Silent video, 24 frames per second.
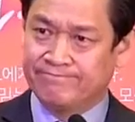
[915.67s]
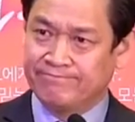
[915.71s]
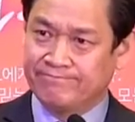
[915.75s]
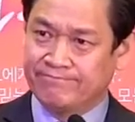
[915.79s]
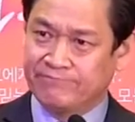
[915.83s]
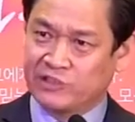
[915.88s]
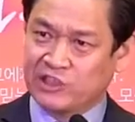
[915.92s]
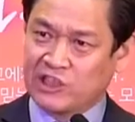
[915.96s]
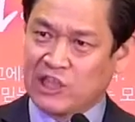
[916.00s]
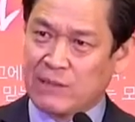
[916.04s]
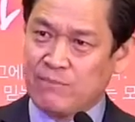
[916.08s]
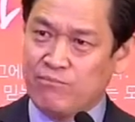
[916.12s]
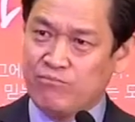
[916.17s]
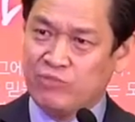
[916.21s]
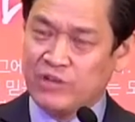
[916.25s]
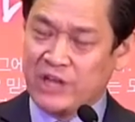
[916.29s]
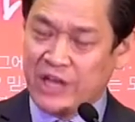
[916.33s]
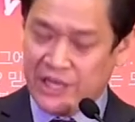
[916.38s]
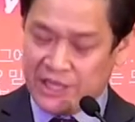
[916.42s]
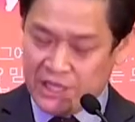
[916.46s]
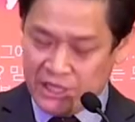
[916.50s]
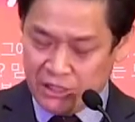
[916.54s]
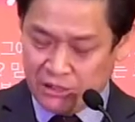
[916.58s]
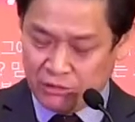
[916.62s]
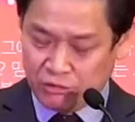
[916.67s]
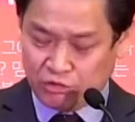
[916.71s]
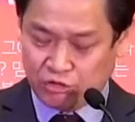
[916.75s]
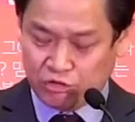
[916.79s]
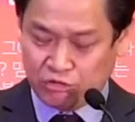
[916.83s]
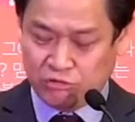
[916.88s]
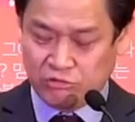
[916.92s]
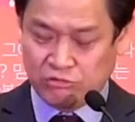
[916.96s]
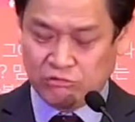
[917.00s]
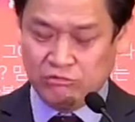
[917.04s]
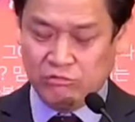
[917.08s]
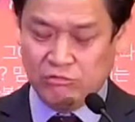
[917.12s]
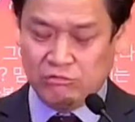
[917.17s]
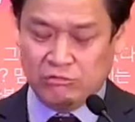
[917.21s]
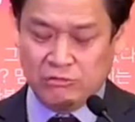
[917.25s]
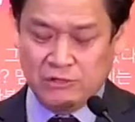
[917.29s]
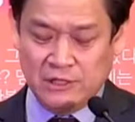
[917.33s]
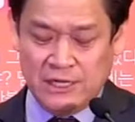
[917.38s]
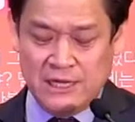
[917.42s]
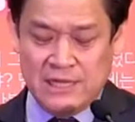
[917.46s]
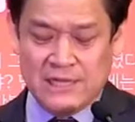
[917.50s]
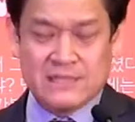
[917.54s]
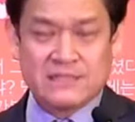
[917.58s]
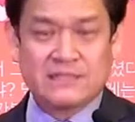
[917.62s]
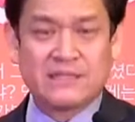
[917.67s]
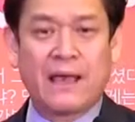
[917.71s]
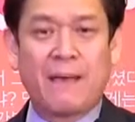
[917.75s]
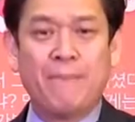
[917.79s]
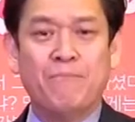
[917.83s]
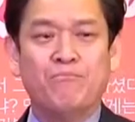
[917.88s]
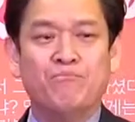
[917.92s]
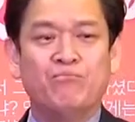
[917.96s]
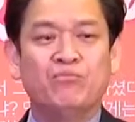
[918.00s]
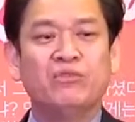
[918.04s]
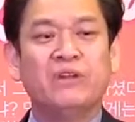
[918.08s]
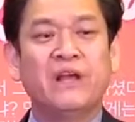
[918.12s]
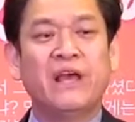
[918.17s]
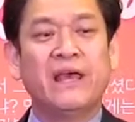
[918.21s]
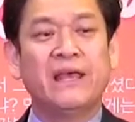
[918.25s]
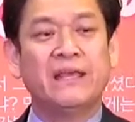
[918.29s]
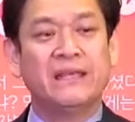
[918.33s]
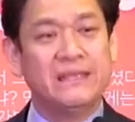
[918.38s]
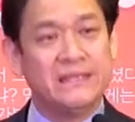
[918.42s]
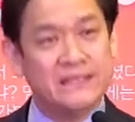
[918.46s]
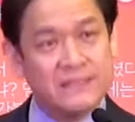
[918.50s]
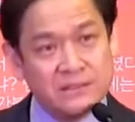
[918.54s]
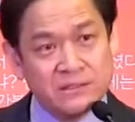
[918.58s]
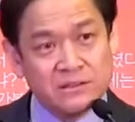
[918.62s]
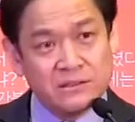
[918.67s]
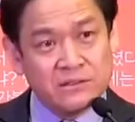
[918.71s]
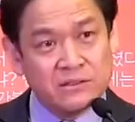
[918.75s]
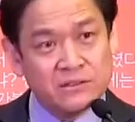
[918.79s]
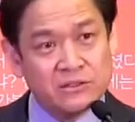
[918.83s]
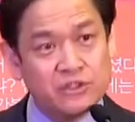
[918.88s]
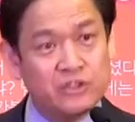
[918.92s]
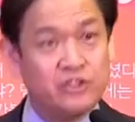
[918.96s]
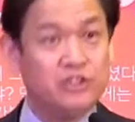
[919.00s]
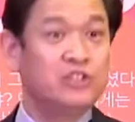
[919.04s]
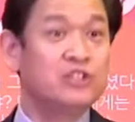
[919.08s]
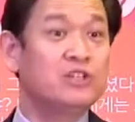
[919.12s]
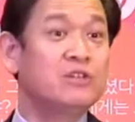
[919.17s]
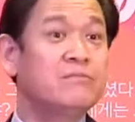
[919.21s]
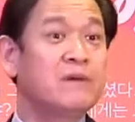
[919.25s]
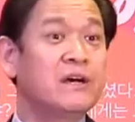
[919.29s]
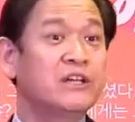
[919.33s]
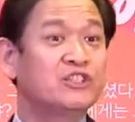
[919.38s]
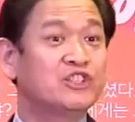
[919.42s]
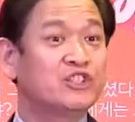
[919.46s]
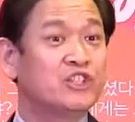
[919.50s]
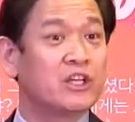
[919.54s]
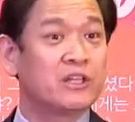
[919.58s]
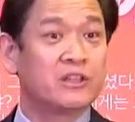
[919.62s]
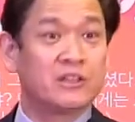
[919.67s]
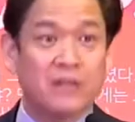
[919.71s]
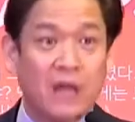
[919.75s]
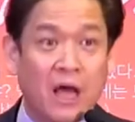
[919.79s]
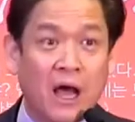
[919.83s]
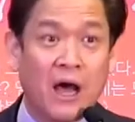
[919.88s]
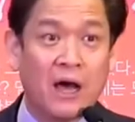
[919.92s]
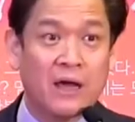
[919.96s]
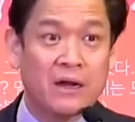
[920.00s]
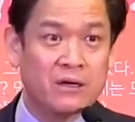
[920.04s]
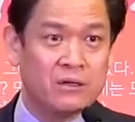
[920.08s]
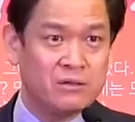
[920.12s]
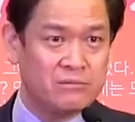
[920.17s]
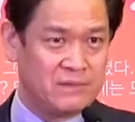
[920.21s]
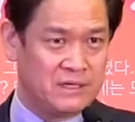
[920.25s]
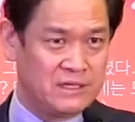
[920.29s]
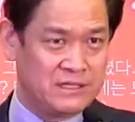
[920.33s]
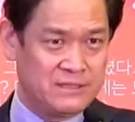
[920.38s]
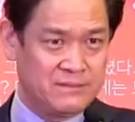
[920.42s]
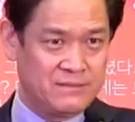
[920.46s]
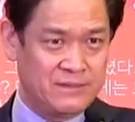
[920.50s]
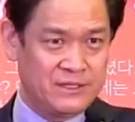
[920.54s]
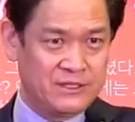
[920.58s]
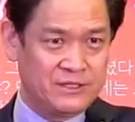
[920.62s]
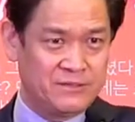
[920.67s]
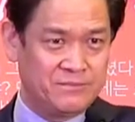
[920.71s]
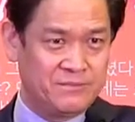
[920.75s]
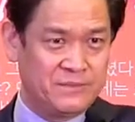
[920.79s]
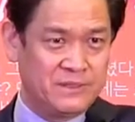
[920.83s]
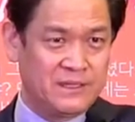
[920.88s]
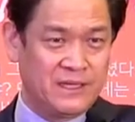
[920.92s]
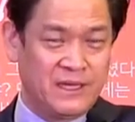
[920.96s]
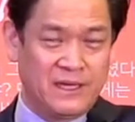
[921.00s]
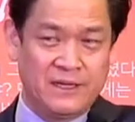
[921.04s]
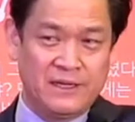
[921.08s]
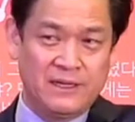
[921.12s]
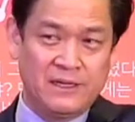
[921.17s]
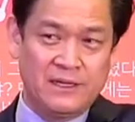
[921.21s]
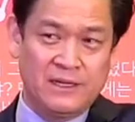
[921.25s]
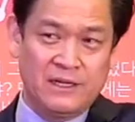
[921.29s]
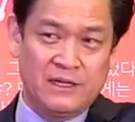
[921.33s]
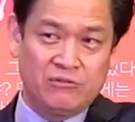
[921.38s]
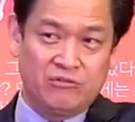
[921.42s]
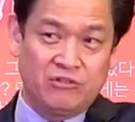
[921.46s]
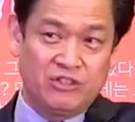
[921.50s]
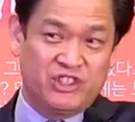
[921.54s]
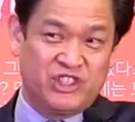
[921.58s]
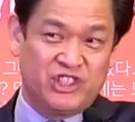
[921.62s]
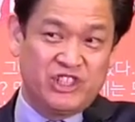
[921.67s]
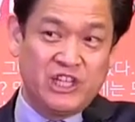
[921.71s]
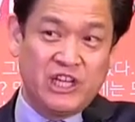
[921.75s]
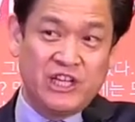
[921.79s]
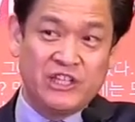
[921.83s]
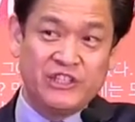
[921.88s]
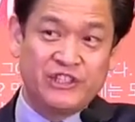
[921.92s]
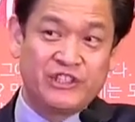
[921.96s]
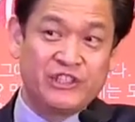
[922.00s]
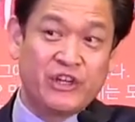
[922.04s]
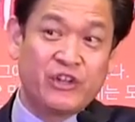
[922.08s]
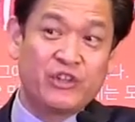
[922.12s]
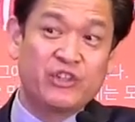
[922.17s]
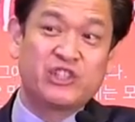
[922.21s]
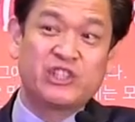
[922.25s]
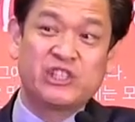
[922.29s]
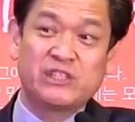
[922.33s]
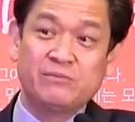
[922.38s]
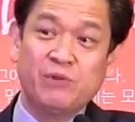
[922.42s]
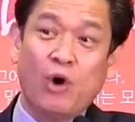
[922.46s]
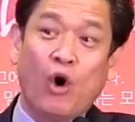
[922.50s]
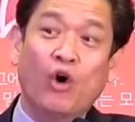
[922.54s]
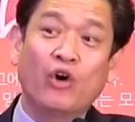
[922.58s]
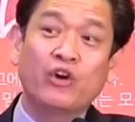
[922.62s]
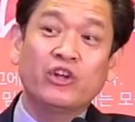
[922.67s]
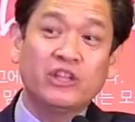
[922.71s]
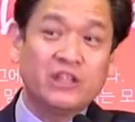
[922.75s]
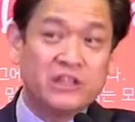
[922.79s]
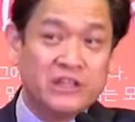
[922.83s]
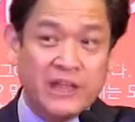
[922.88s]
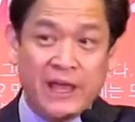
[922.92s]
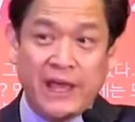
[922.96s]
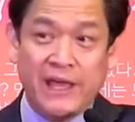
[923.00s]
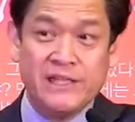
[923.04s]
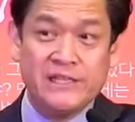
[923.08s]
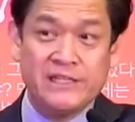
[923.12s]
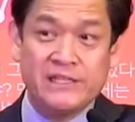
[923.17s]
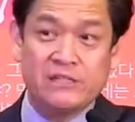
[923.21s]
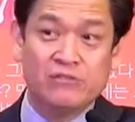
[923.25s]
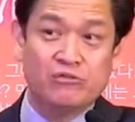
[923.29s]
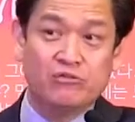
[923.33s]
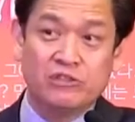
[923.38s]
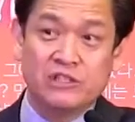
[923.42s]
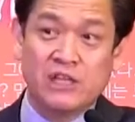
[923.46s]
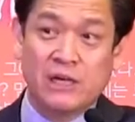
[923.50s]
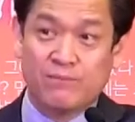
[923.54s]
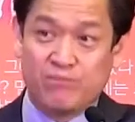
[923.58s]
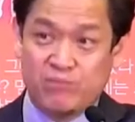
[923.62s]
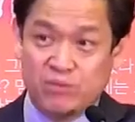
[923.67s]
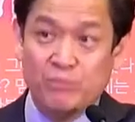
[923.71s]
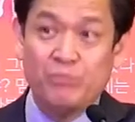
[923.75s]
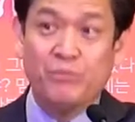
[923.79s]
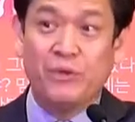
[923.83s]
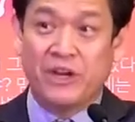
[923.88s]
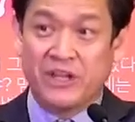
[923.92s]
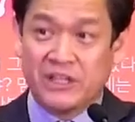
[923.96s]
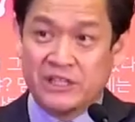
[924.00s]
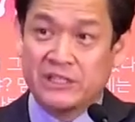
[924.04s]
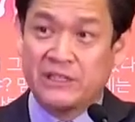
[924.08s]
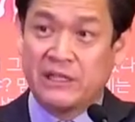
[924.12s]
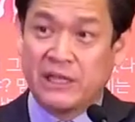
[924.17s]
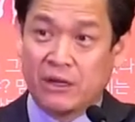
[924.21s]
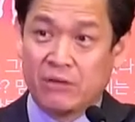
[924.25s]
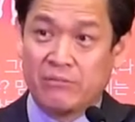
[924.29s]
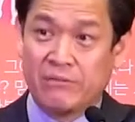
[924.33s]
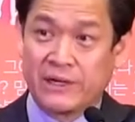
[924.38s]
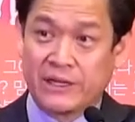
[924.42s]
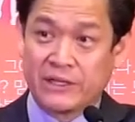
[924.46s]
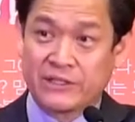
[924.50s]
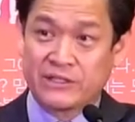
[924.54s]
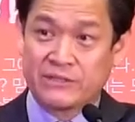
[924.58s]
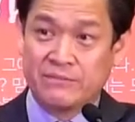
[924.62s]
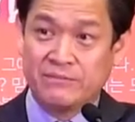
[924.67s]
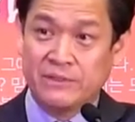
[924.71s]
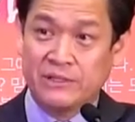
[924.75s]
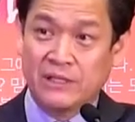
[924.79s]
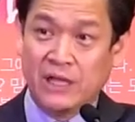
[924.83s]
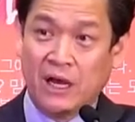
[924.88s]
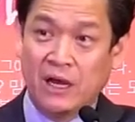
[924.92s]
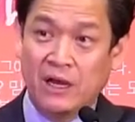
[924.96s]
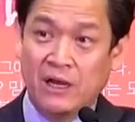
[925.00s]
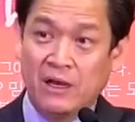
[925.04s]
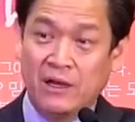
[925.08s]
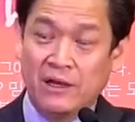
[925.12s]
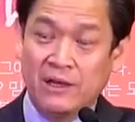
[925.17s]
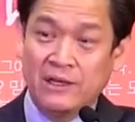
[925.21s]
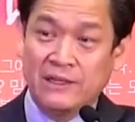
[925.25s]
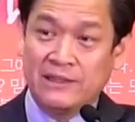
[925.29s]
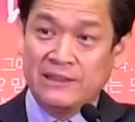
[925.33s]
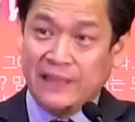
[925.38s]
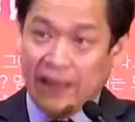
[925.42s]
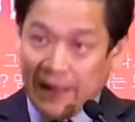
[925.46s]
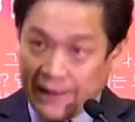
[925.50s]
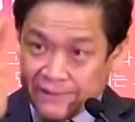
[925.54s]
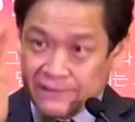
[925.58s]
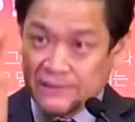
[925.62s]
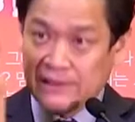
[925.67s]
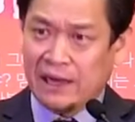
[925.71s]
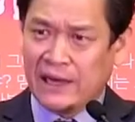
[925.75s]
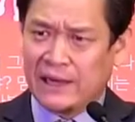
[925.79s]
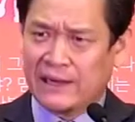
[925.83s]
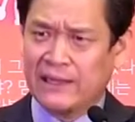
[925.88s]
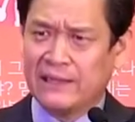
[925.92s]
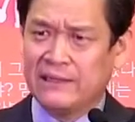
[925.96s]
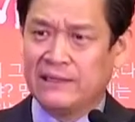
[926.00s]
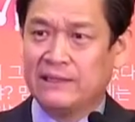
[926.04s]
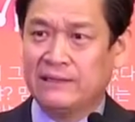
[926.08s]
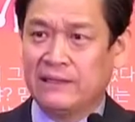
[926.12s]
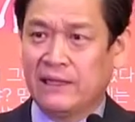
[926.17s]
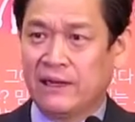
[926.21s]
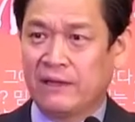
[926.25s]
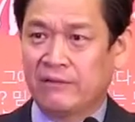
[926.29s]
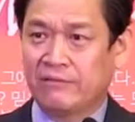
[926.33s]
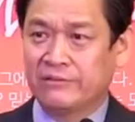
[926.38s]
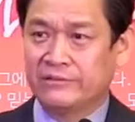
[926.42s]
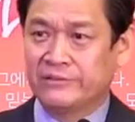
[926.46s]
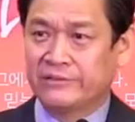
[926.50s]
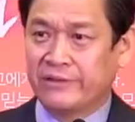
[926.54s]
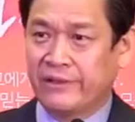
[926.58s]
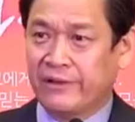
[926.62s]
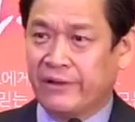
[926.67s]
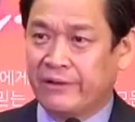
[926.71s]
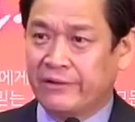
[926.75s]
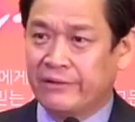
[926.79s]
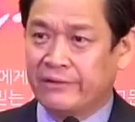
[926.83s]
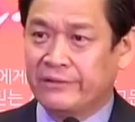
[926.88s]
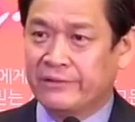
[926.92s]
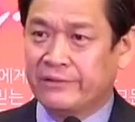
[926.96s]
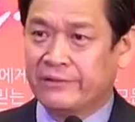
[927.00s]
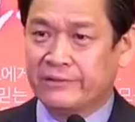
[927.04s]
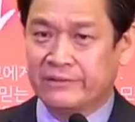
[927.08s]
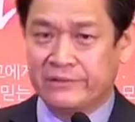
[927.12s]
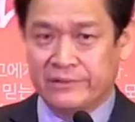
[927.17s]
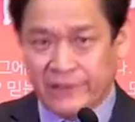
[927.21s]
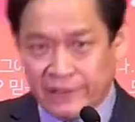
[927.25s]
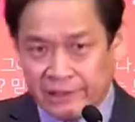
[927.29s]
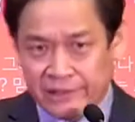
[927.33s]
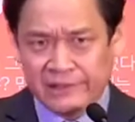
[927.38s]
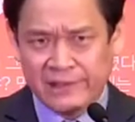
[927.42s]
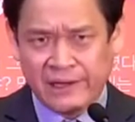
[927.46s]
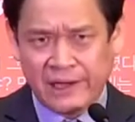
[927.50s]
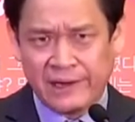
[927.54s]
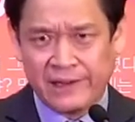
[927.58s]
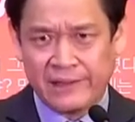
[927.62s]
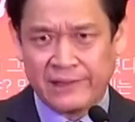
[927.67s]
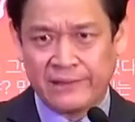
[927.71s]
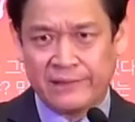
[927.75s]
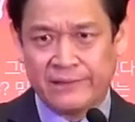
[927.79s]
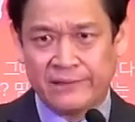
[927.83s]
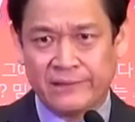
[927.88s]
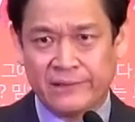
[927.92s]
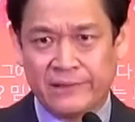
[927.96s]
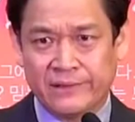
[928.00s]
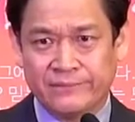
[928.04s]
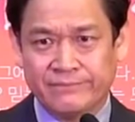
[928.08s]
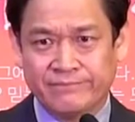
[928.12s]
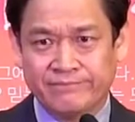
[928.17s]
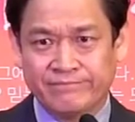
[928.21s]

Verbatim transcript: 3분의 1을 죽이고 3분의 1은 시험하시겠다라고 말씀하십니다. 우리 지난 시간에 지금 어느 때인지를 우리가 분별해야 된다고 말했습니다. 때를 알아야 된다라고 있어요. 때를 알아야 된다.